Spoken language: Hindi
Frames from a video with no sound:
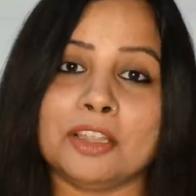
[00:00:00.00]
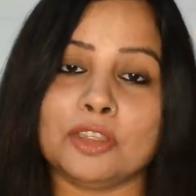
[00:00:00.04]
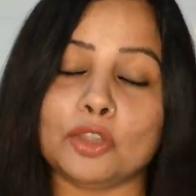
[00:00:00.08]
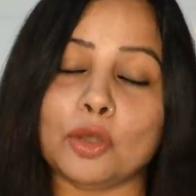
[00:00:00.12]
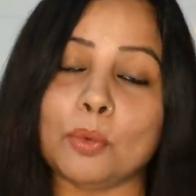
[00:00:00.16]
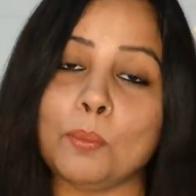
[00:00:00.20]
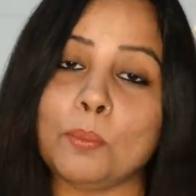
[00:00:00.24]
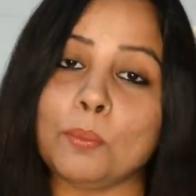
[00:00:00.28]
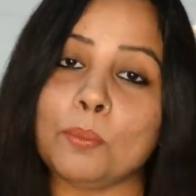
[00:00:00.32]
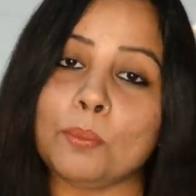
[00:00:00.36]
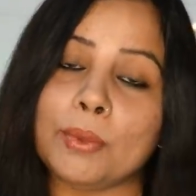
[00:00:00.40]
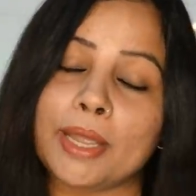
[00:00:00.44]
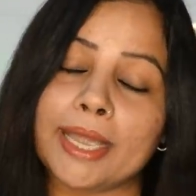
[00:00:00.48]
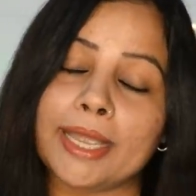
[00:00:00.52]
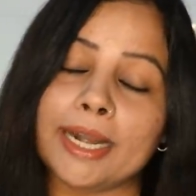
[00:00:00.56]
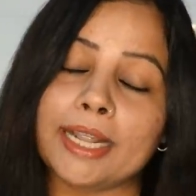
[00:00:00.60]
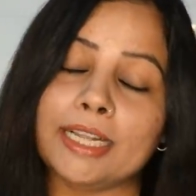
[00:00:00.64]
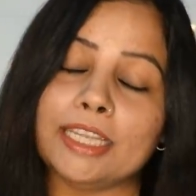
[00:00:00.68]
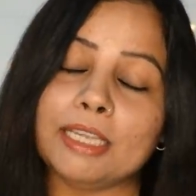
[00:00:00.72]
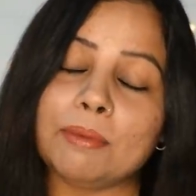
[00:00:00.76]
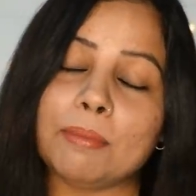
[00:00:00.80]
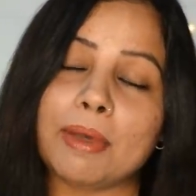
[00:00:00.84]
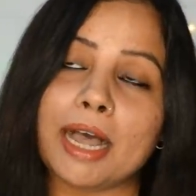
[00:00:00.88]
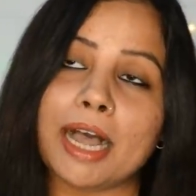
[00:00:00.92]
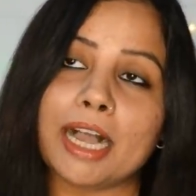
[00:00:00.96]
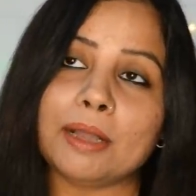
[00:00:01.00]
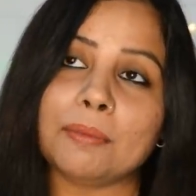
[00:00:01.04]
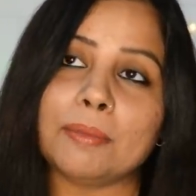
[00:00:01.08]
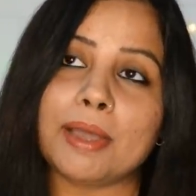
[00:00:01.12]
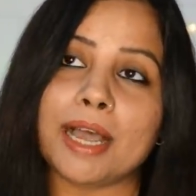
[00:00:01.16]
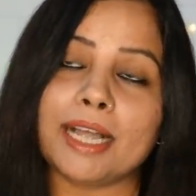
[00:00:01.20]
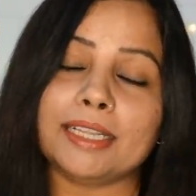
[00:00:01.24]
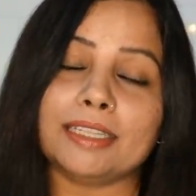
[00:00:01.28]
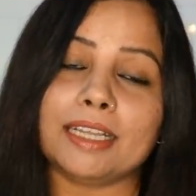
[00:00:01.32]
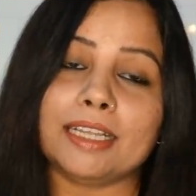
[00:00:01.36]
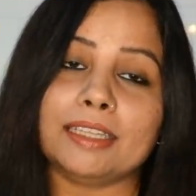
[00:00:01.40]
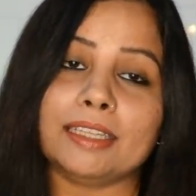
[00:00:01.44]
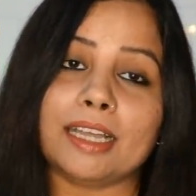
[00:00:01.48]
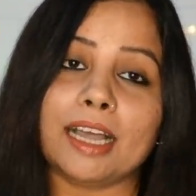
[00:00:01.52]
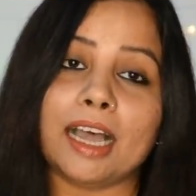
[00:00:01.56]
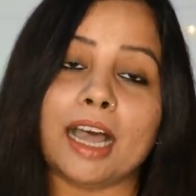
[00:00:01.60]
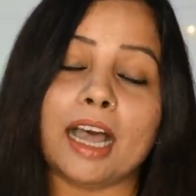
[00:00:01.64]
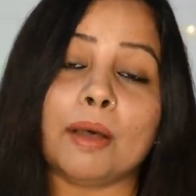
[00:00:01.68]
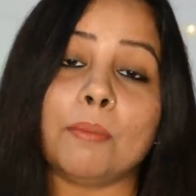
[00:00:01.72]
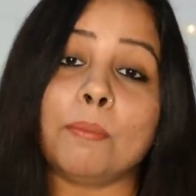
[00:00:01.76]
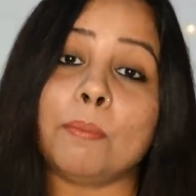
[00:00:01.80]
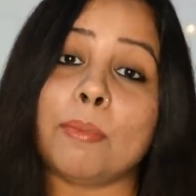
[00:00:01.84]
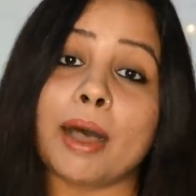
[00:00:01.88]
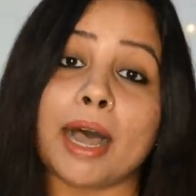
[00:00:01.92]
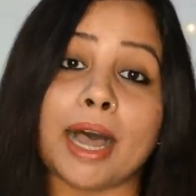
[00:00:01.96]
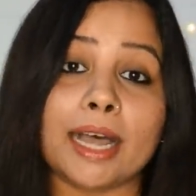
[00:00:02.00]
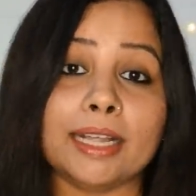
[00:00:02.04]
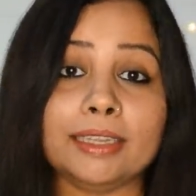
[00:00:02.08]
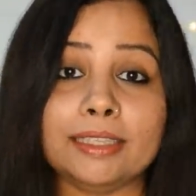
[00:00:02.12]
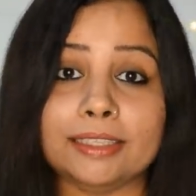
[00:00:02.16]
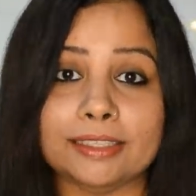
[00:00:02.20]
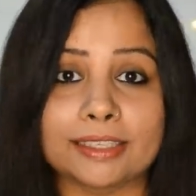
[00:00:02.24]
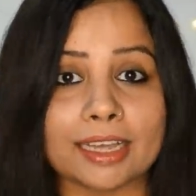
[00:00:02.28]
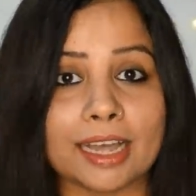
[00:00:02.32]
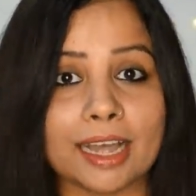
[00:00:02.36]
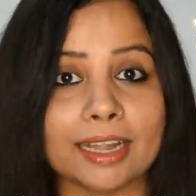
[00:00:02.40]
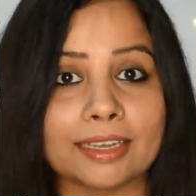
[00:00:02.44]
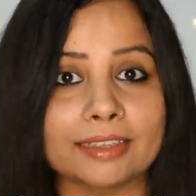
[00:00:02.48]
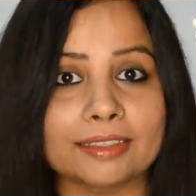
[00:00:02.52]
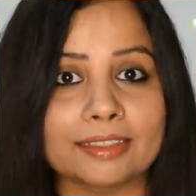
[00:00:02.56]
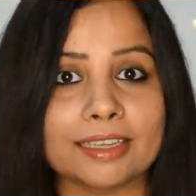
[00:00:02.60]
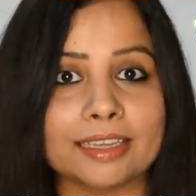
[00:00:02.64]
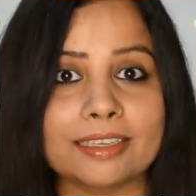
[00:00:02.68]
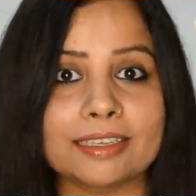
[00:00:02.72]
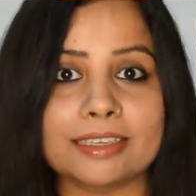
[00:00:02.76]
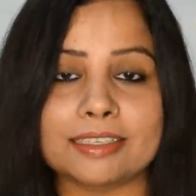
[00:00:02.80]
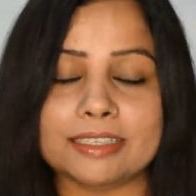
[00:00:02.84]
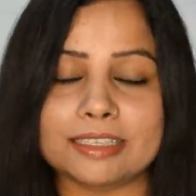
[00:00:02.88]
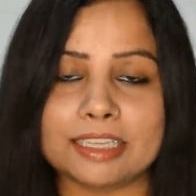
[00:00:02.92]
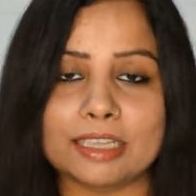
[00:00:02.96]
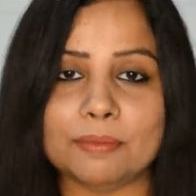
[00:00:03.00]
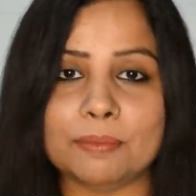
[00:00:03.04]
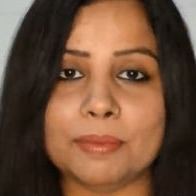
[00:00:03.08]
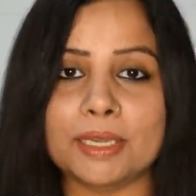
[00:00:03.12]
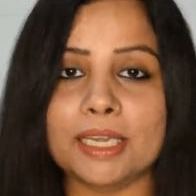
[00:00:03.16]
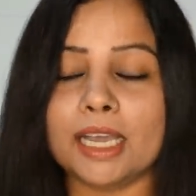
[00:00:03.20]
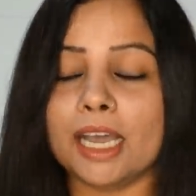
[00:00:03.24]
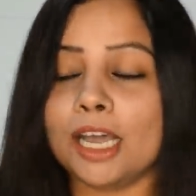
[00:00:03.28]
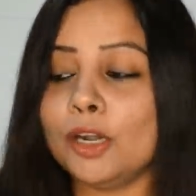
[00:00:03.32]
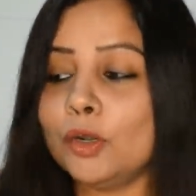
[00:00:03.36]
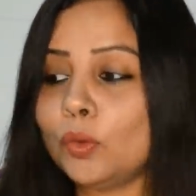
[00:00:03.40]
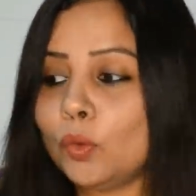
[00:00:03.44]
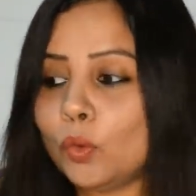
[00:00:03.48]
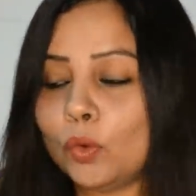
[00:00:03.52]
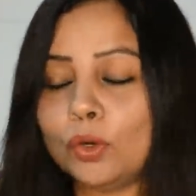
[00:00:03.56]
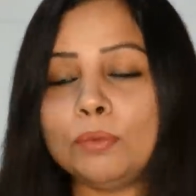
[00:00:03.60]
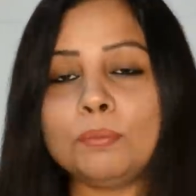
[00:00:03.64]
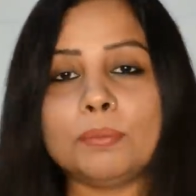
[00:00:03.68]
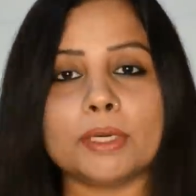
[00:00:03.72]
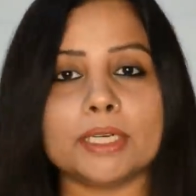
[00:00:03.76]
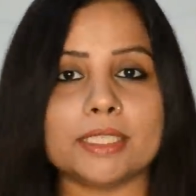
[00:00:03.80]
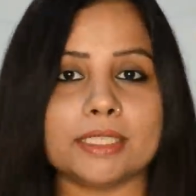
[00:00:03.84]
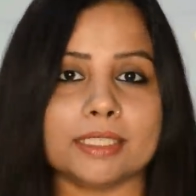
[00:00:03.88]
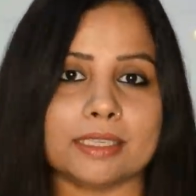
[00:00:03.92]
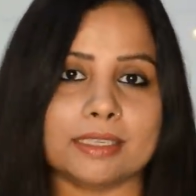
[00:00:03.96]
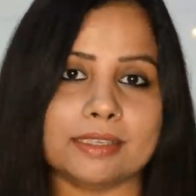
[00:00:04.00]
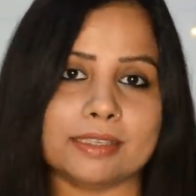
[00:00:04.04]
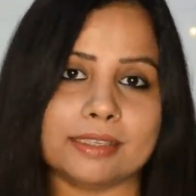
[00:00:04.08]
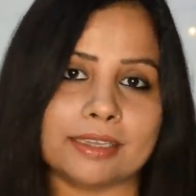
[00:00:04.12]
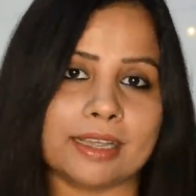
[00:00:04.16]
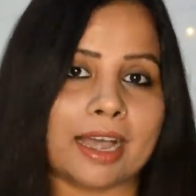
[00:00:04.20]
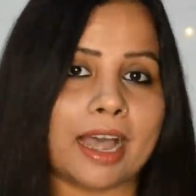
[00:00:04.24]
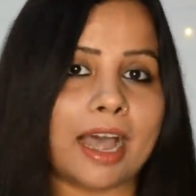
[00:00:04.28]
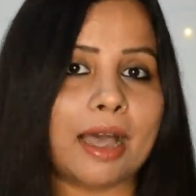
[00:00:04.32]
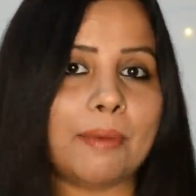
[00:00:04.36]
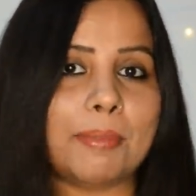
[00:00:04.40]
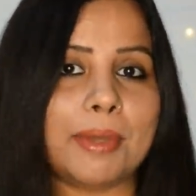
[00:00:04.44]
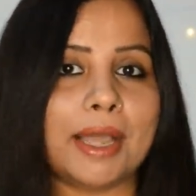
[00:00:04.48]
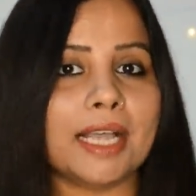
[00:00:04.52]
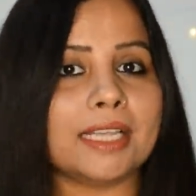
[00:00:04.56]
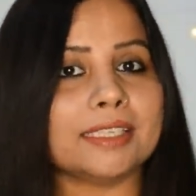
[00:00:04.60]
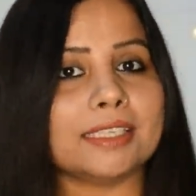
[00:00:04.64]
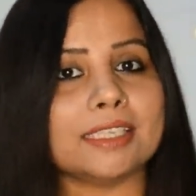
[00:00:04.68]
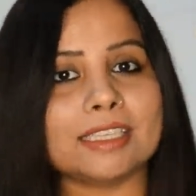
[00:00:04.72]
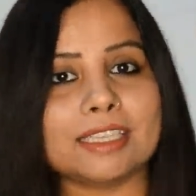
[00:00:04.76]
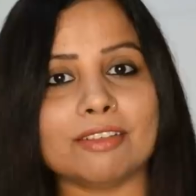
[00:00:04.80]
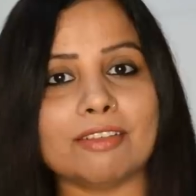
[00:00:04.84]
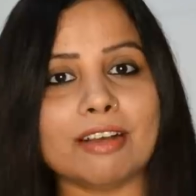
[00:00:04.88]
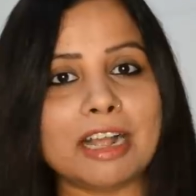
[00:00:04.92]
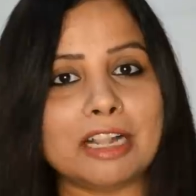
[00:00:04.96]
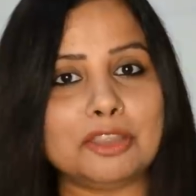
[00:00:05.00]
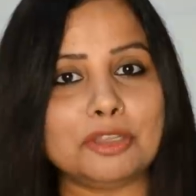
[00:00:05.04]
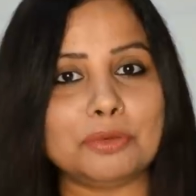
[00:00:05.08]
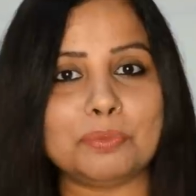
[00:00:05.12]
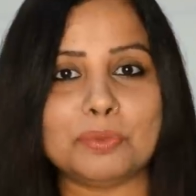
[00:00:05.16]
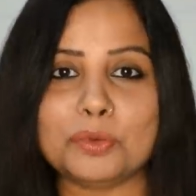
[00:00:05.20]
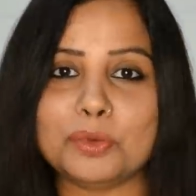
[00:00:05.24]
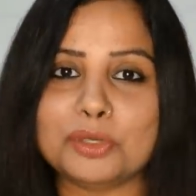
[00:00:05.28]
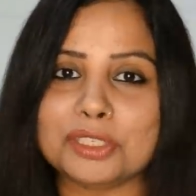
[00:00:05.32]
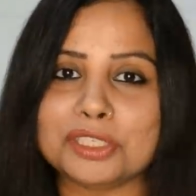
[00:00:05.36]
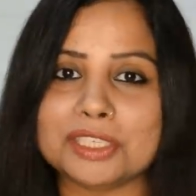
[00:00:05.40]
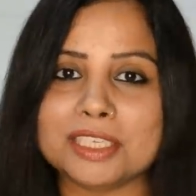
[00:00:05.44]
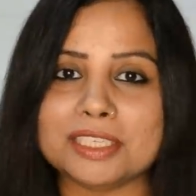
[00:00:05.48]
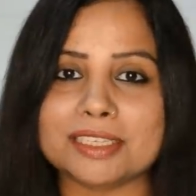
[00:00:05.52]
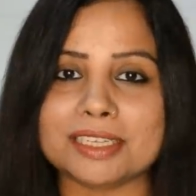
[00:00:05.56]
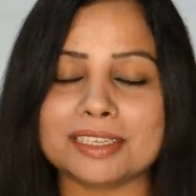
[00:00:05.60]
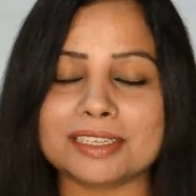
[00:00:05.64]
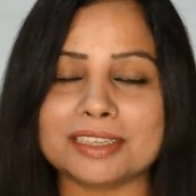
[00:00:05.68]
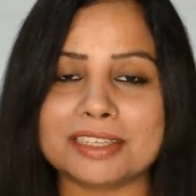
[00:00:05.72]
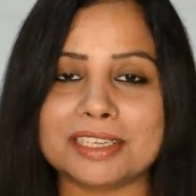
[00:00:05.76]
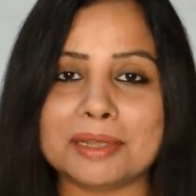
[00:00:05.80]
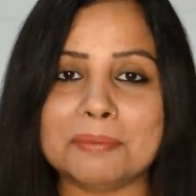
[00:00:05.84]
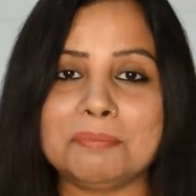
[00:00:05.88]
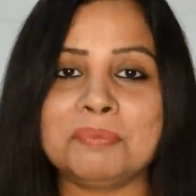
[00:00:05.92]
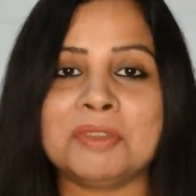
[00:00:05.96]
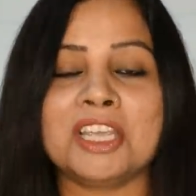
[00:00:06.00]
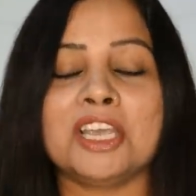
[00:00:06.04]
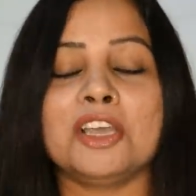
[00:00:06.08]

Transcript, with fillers: तो मेरे दिमाग में आता था अब बात यह आती है किसी भी अननोन पर्सन से आप ऐसे सवाल तो पूछ नहीं सकते